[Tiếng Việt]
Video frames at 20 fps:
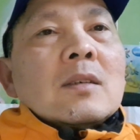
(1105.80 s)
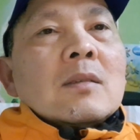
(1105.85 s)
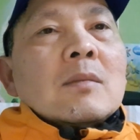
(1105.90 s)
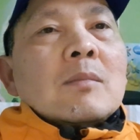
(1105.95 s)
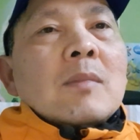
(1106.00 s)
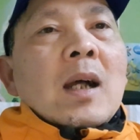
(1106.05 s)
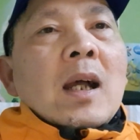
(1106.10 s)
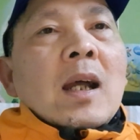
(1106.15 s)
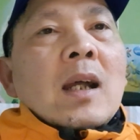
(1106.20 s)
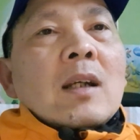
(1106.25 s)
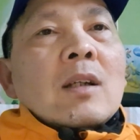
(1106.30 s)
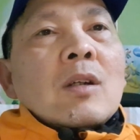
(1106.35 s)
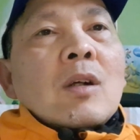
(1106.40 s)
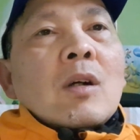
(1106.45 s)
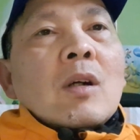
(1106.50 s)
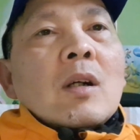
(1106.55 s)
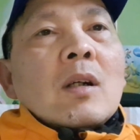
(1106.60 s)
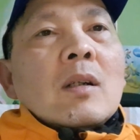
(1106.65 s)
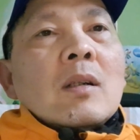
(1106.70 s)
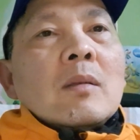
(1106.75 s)
bạn
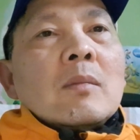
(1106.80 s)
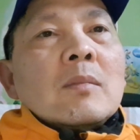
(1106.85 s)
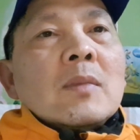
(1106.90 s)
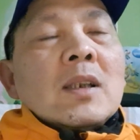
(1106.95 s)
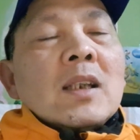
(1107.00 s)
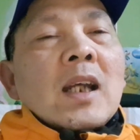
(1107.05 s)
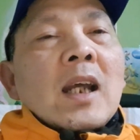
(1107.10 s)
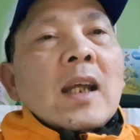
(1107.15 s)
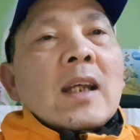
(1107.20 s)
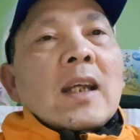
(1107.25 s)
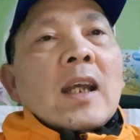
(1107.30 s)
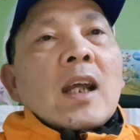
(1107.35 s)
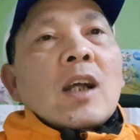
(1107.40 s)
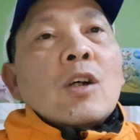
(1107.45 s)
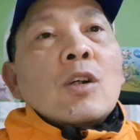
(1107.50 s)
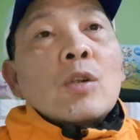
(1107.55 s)
có 12.000